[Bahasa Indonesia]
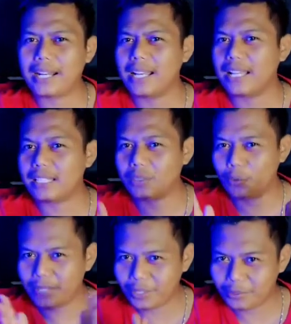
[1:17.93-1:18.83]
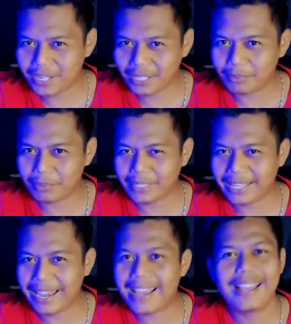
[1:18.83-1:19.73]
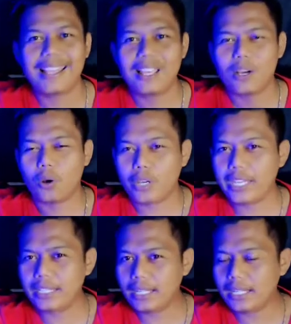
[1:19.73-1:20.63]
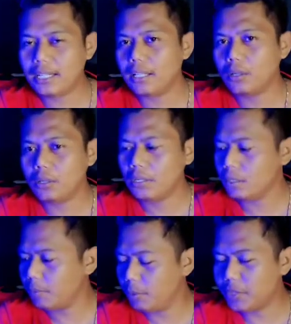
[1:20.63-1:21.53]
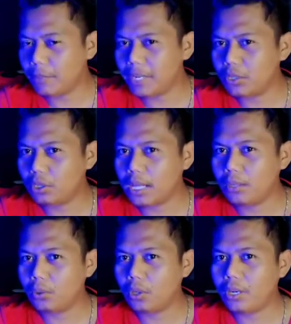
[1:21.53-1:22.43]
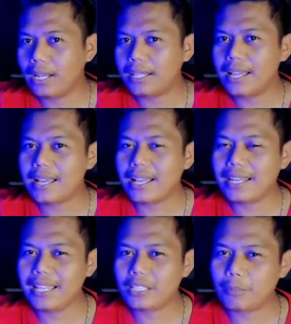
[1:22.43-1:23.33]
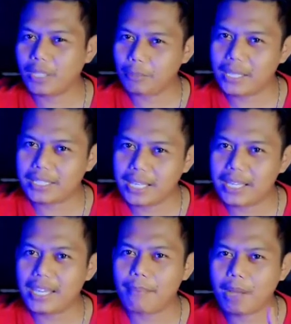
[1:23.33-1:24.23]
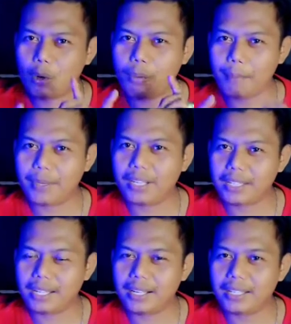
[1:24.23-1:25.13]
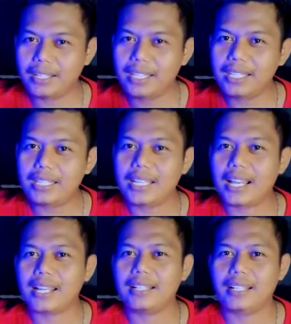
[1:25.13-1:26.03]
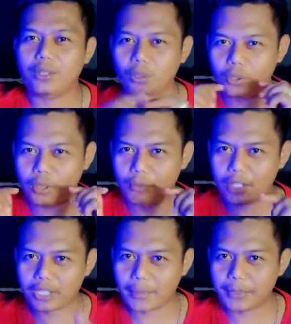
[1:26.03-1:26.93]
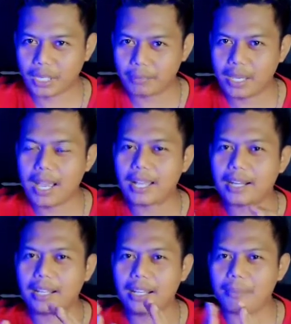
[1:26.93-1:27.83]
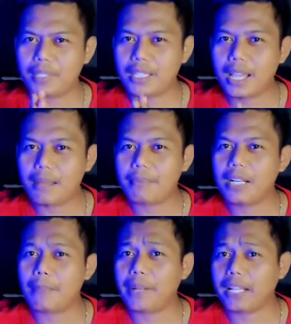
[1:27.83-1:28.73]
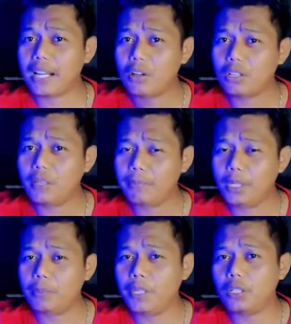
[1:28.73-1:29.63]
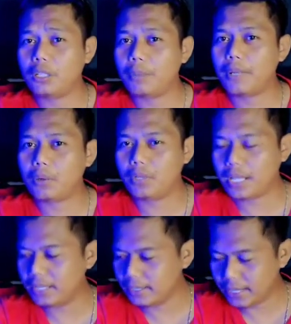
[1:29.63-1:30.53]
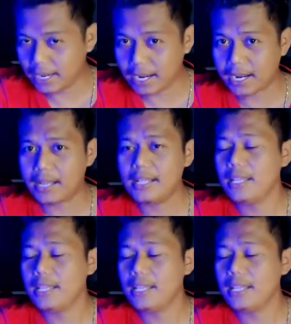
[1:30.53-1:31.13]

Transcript: dengan cuma-cuma teman-teman ya. Oke, jadi sebelum saya melanjutkan tutorialnya, kalian seperti biasa yang baru mampir di channel ini silahkan klik dulu tombol subscribe-nya agar kalian bisa mendapatkan notif video-video terbaru dari saya.